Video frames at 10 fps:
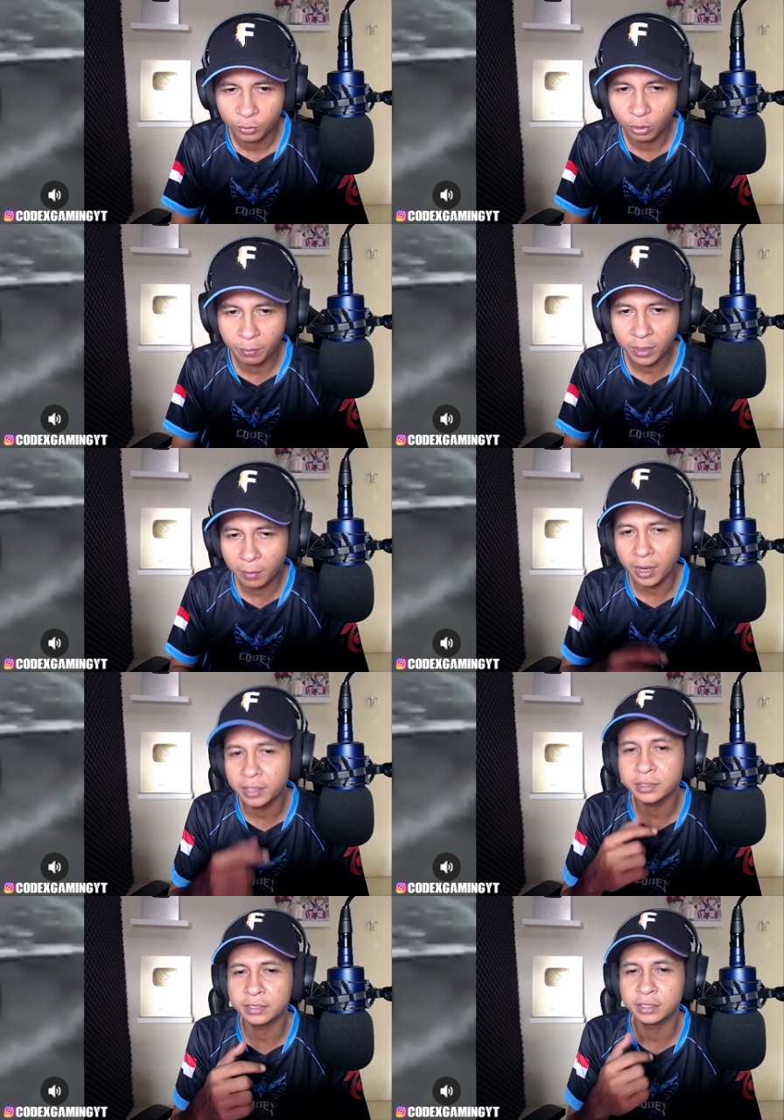gue bilang
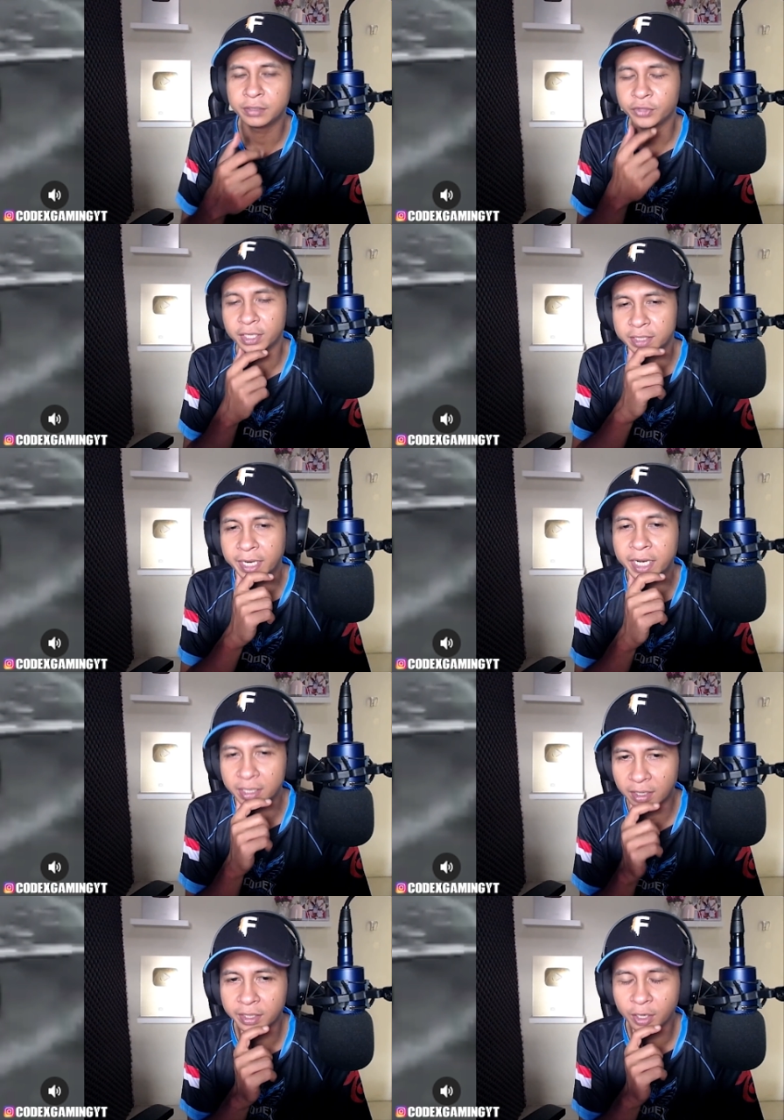makanya sensitivitasnya
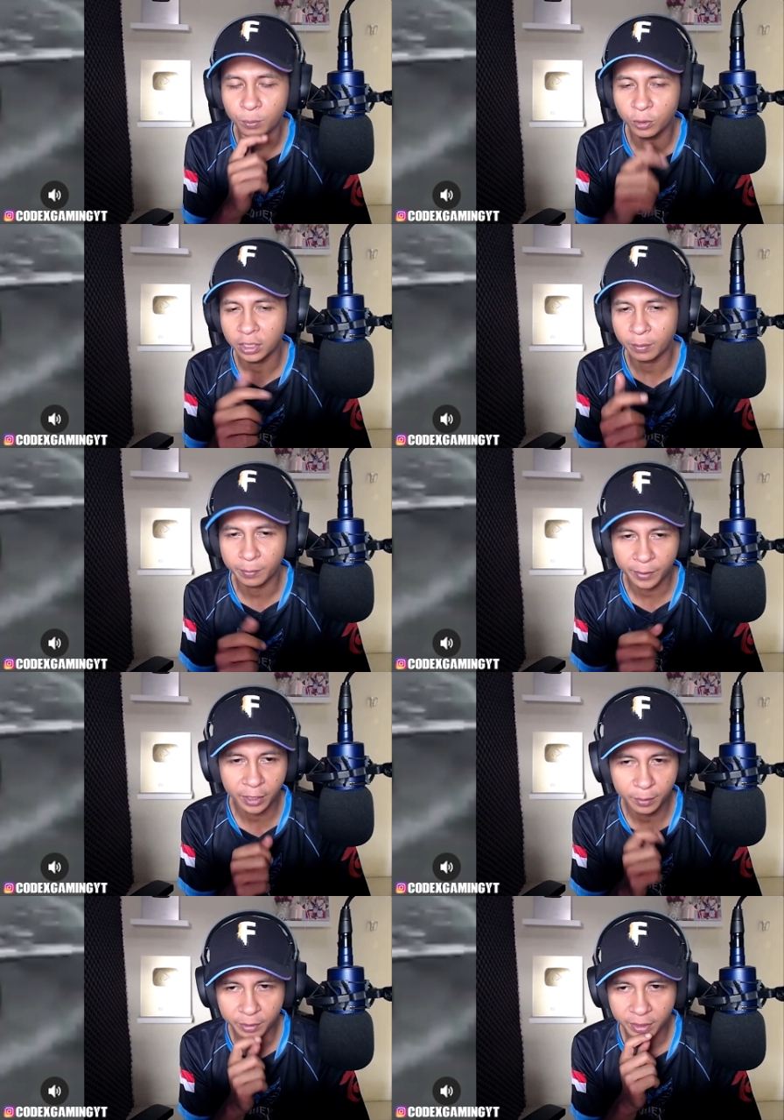enak nih kalau buat HP
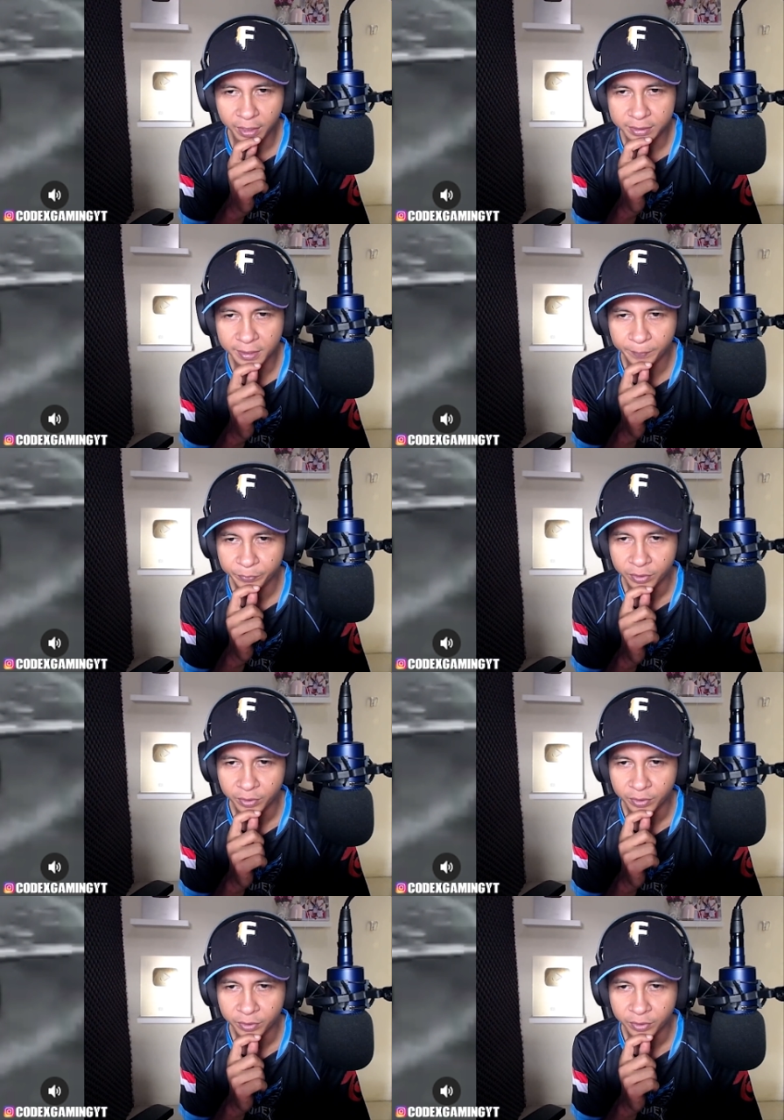Realme ya guys ya